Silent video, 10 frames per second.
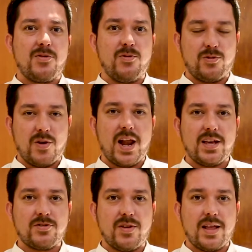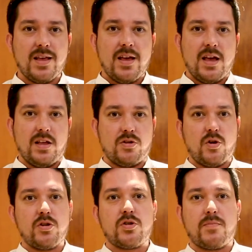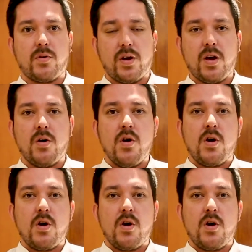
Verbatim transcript: cultural a la ciudad en todo su apogeo.